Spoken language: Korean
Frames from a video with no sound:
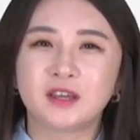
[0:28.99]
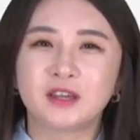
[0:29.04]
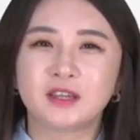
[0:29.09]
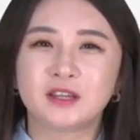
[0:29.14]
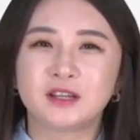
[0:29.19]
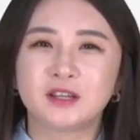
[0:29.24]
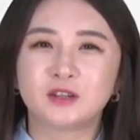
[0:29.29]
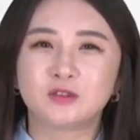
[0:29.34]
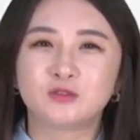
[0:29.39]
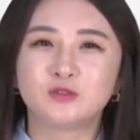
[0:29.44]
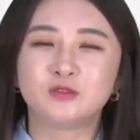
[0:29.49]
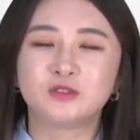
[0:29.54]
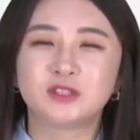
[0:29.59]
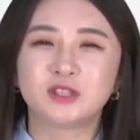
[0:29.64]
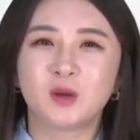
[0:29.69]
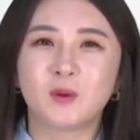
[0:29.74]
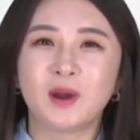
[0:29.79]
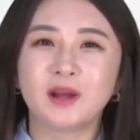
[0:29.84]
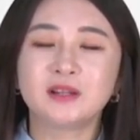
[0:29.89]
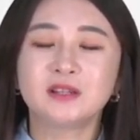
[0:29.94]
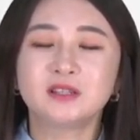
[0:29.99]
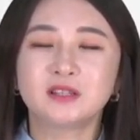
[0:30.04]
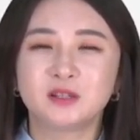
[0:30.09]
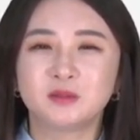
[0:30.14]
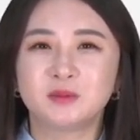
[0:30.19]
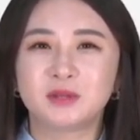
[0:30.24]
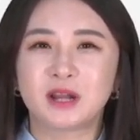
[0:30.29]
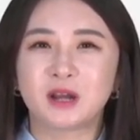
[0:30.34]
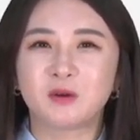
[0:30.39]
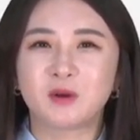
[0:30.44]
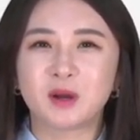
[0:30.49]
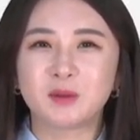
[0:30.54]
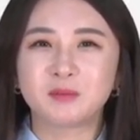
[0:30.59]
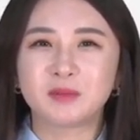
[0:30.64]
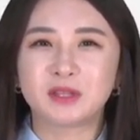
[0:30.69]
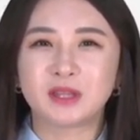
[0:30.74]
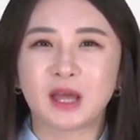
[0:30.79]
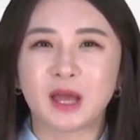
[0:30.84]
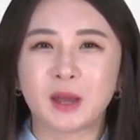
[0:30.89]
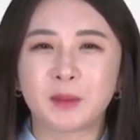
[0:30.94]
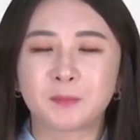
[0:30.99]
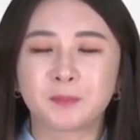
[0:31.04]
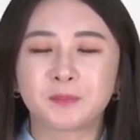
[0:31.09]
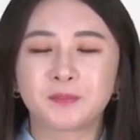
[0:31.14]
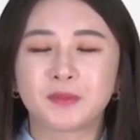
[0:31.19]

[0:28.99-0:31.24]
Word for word: 이를 국세 환급금이라고 합니다.